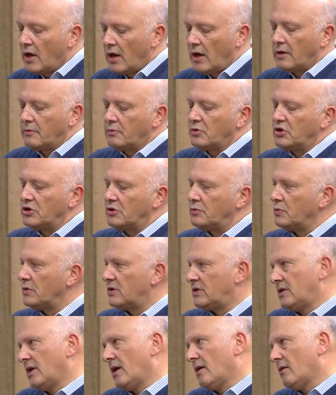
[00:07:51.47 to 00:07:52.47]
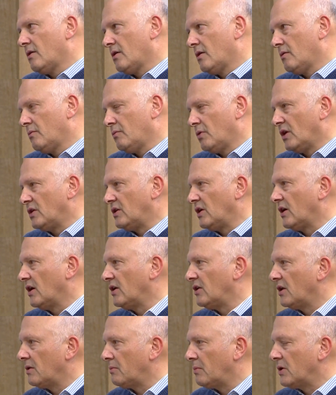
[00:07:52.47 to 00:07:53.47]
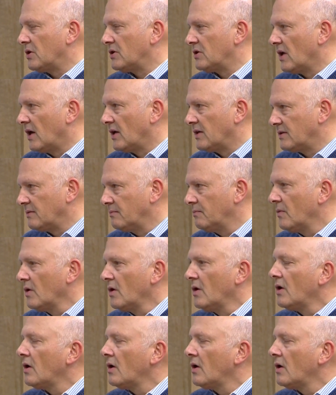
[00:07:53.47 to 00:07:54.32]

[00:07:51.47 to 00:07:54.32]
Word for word: Eğer hmm. şişmişse e, biraz dikkat etmeniz lazım.